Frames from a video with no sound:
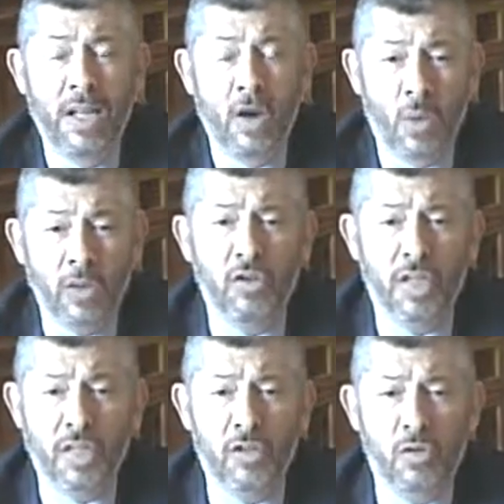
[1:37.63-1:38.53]
Quando si
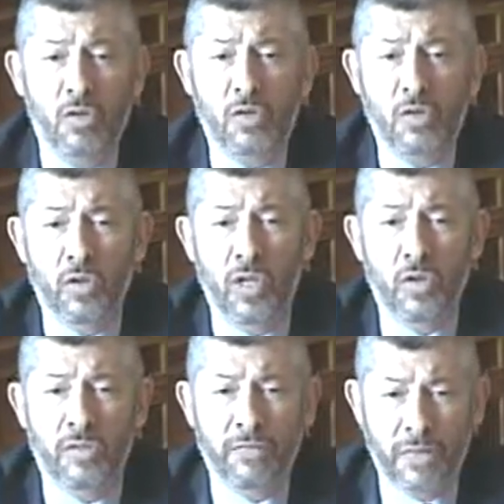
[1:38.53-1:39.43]
è discusso dello,
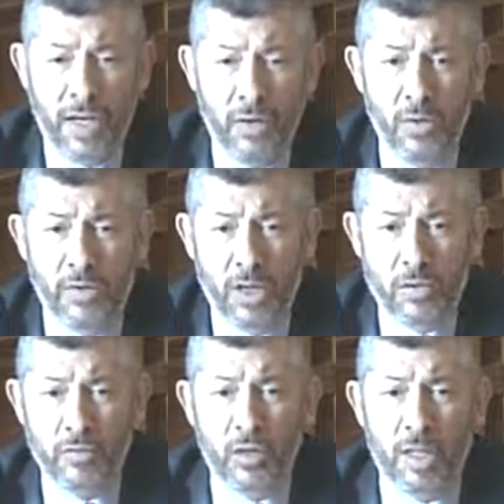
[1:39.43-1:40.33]
del, dello
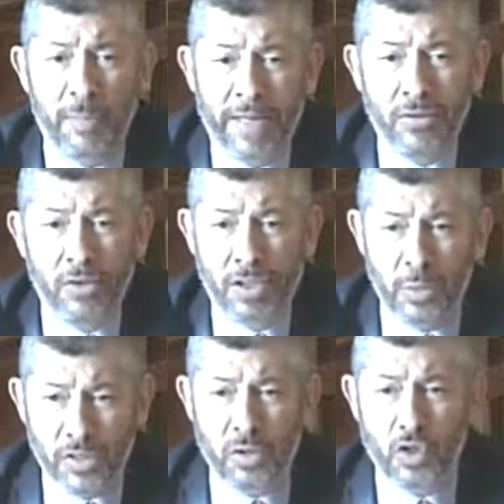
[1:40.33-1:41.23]
svuotamento di
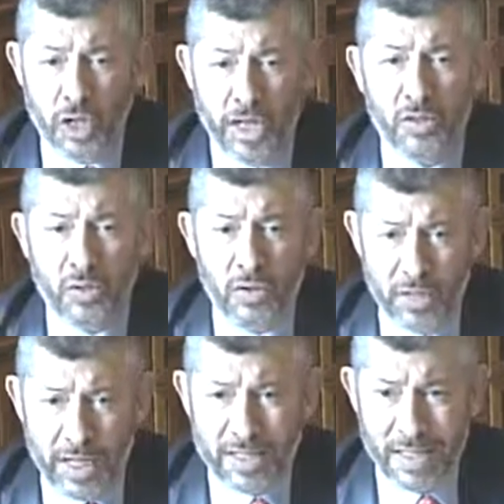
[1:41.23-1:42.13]
questo centro
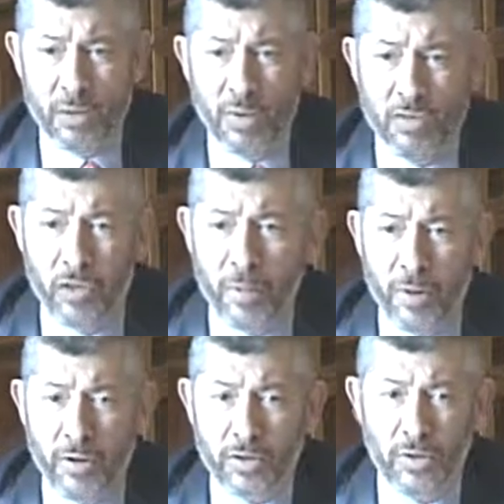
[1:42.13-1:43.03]
di Castelnuovo di
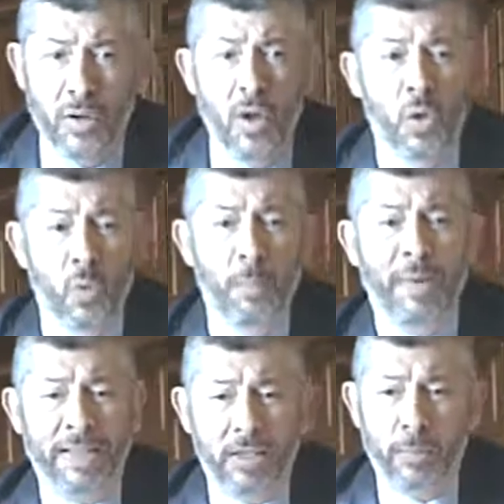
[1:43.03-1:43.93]
Porto, un
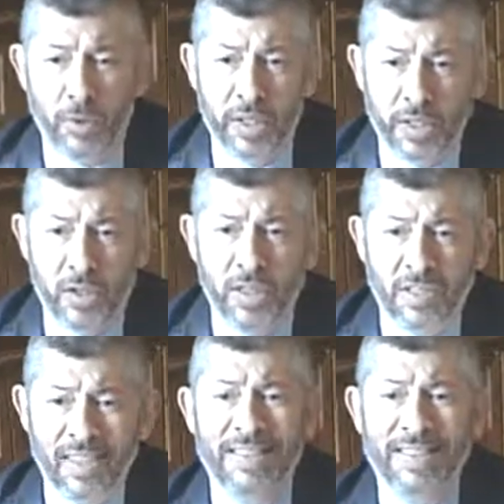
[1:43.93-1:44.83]
partito politico
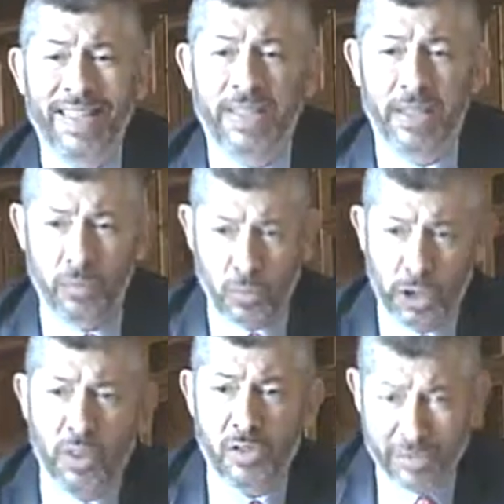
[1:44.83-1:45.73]
davanti alla denuncia
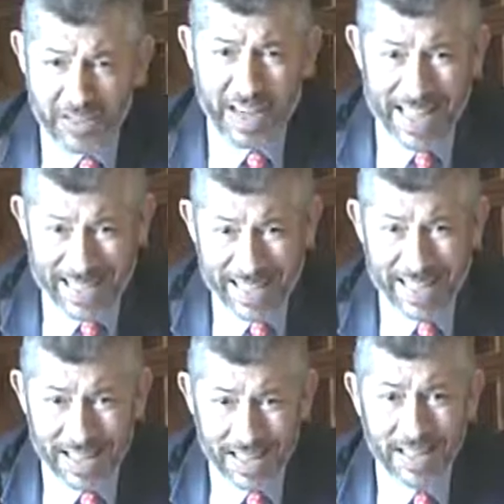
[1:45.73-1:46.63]
di una
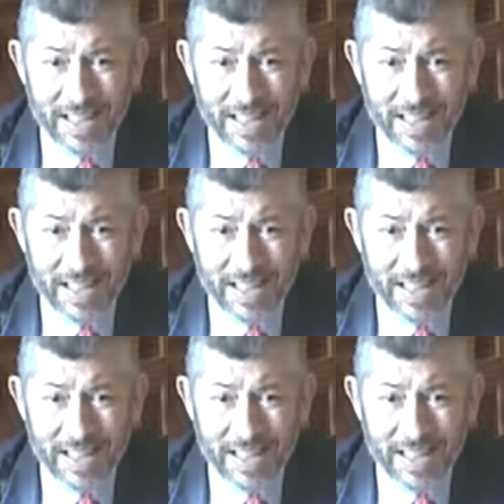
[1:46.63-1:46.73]
sofferenza